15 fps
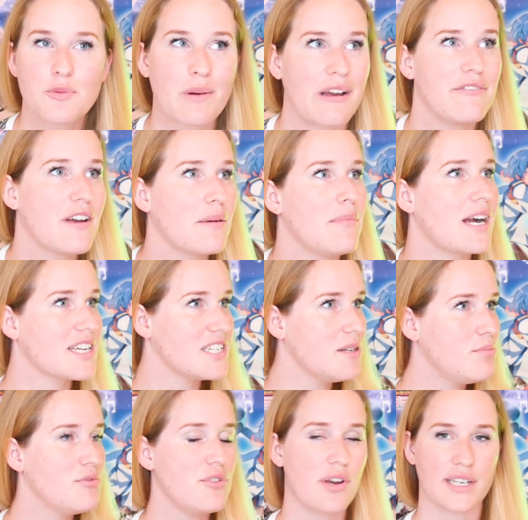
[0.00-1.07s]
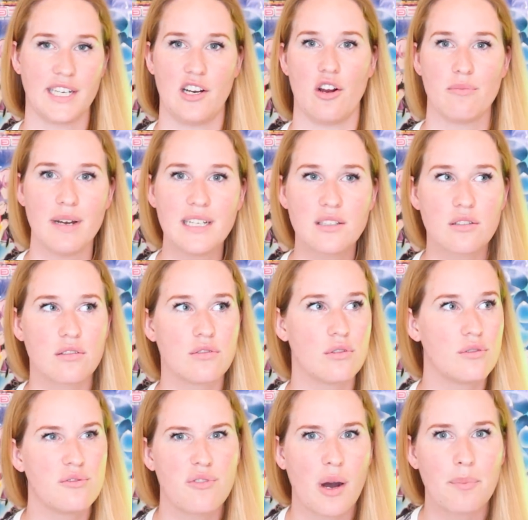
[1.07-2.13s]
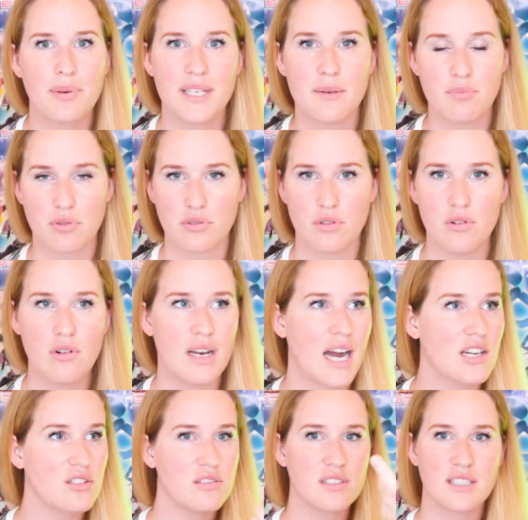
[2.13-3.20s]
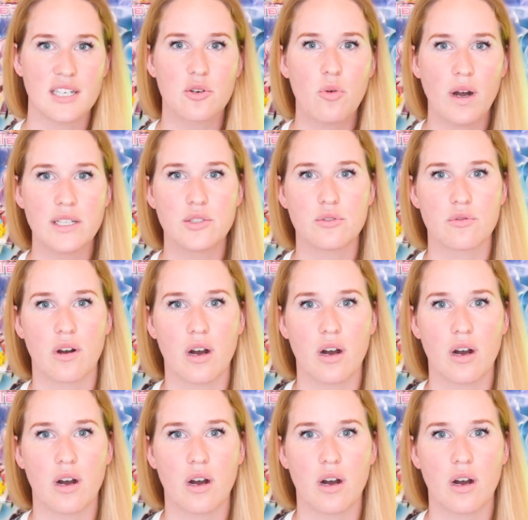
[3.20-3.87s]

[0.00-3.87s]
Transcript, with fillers: Je préfère marcher plusieurs kilomètres que de devoir payer pour de l'eau. L'argent, c'est quoi, tu